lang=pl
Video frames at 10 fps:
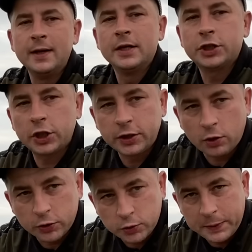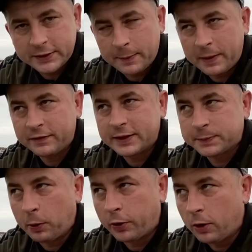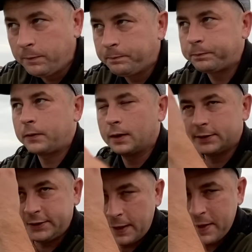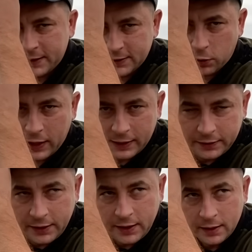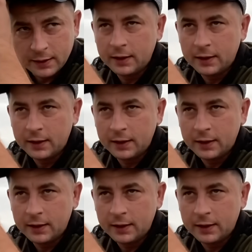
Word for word: że tych osób jest naprawdę sporo z Niemiec, z Holandii,